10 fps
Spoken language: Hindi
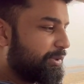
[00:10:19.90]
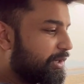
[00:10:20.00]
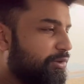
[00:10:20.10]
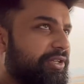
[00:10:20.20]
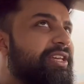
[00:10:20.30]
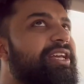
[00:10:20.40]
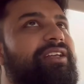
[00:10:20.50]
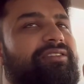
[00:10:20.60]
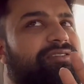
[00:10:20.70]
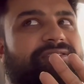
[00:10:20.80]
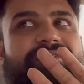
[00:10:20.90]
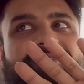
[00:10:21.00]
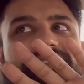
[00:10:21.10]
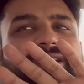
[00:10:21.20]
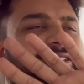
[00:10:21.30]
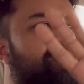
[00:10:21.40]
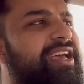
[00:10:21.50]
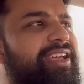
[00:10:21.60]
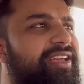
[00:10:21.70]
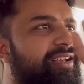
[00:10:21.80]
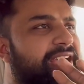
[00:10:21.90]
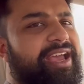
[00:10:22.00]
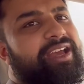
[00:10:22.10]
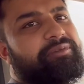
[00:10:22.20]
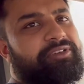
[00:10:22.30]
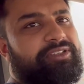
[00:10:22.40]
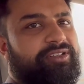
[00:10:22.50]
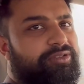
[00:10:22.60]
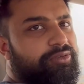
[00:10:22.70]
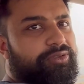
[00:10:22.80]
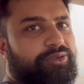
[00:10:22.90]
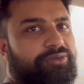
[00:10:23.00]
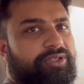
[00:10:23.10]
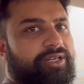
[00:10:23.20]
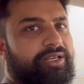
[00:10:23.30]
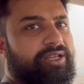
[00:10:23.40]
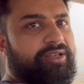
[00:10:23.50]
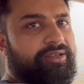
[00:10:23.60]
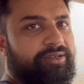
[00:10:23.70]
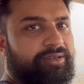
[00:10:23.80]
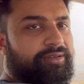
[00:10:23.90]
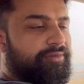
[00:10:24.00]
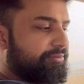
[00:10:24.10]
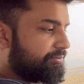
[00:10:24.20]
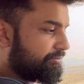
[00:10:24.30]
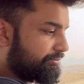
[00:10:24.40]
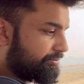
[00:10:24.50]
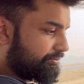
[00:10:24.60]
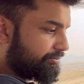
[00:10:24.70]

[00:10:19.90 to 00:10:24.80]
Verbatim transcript: मेरे को ठीक है अच्छा है एक है फीचर तो यूज कर रहे हैं भाई बिल्कुल